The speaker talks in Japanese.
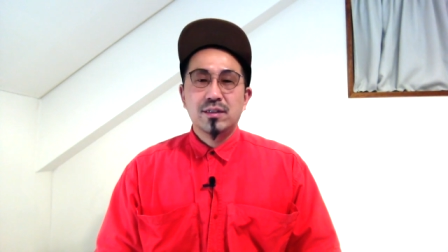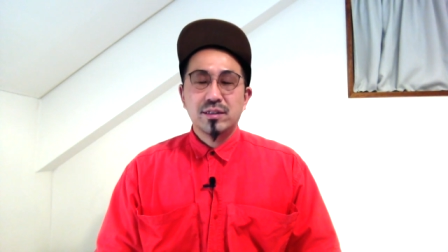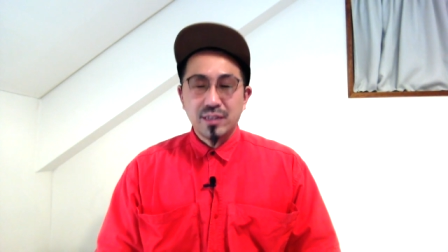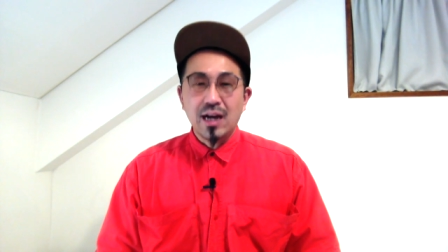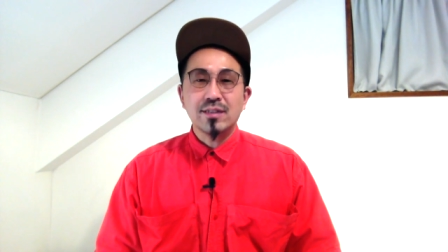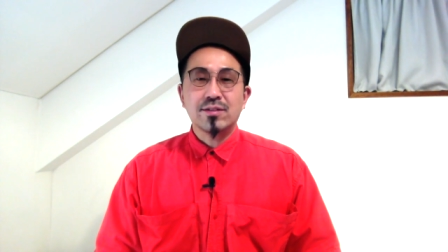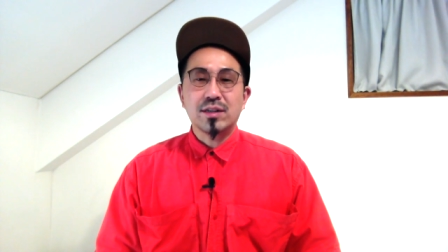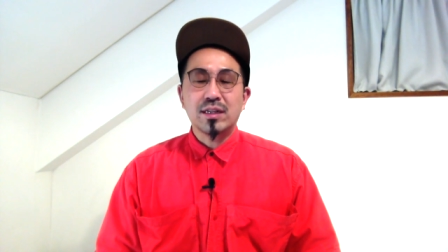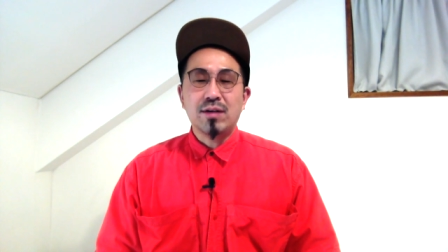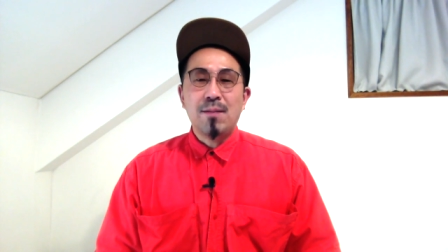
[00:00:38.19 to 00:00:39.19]
さあ、そ
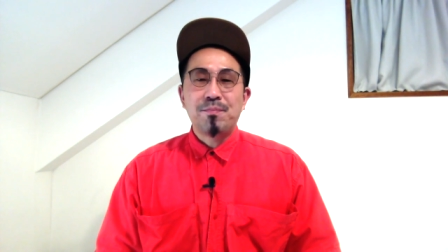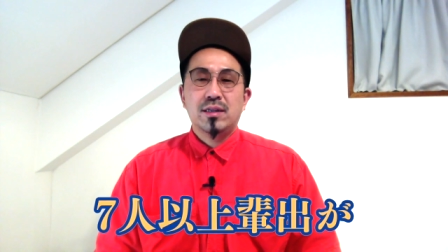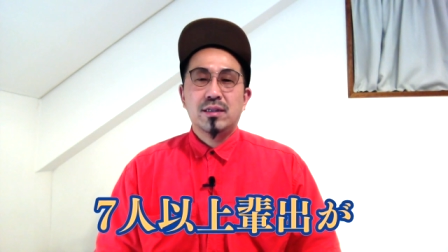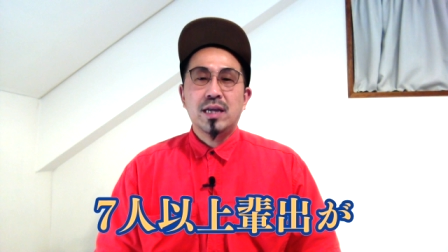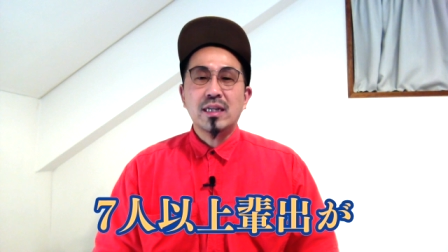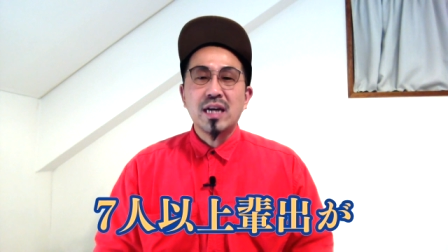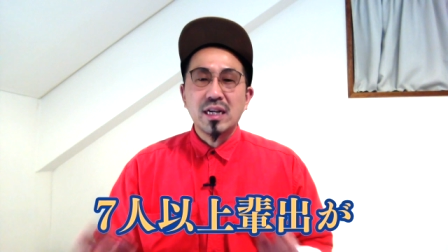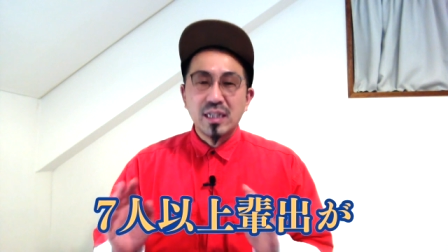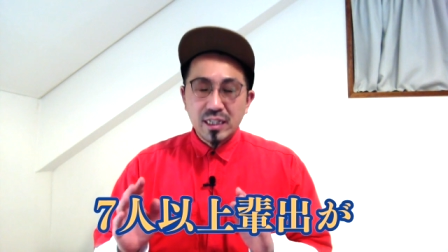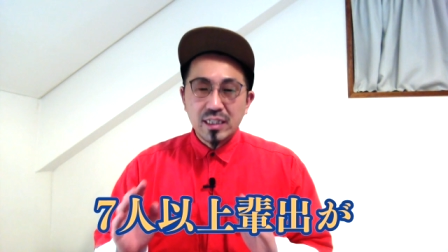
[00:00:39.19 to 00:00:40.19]
れでは、
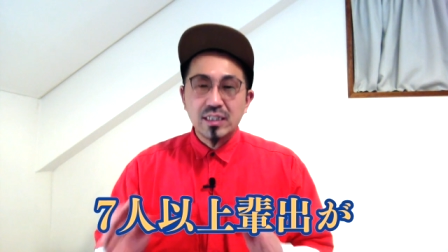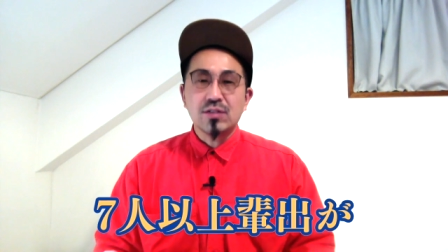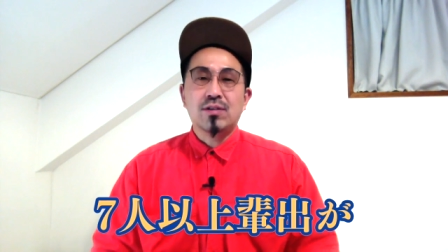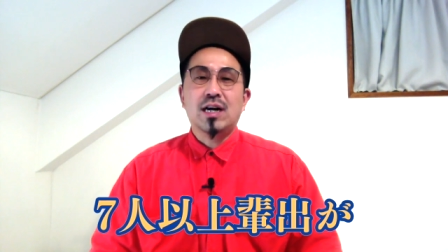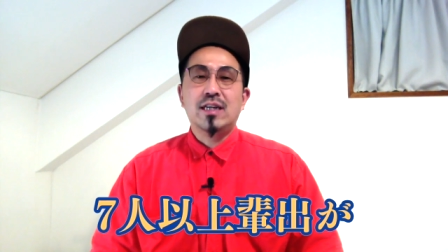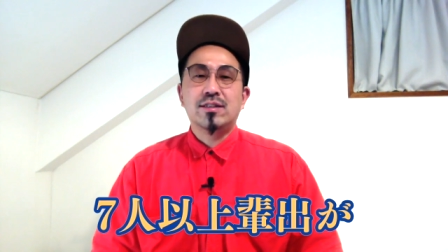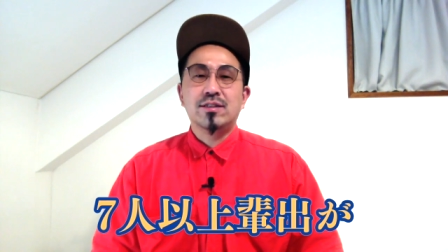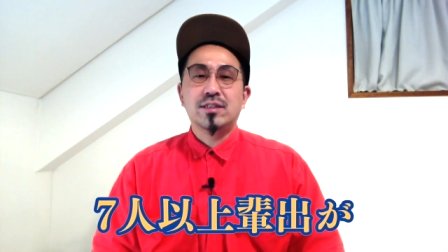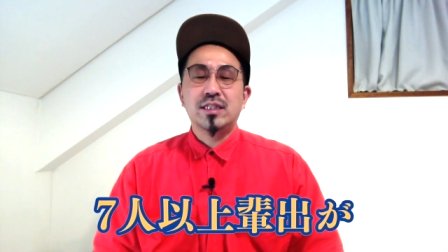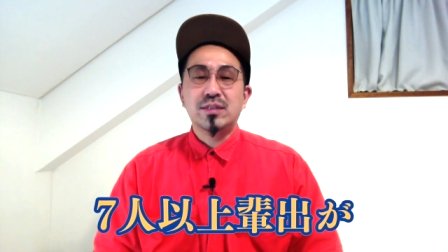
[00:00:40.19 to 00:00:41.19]
7人以上輩
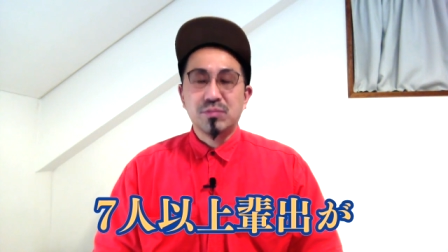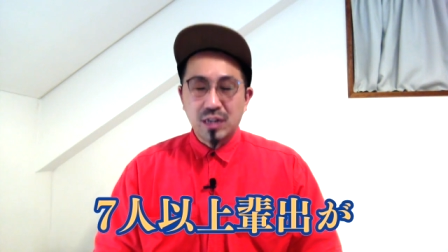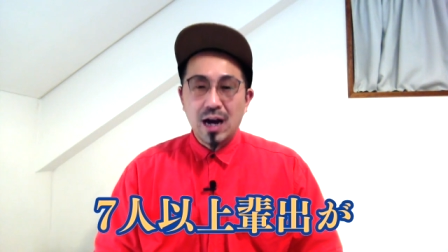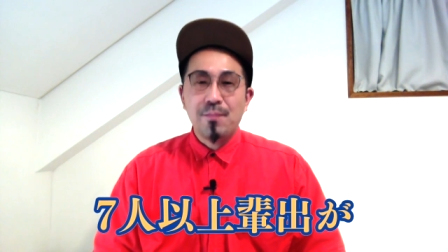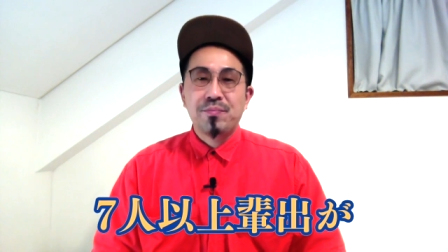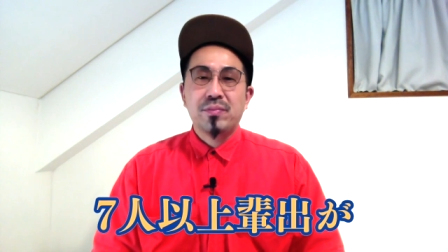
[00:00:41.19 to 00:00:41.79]
出チームが、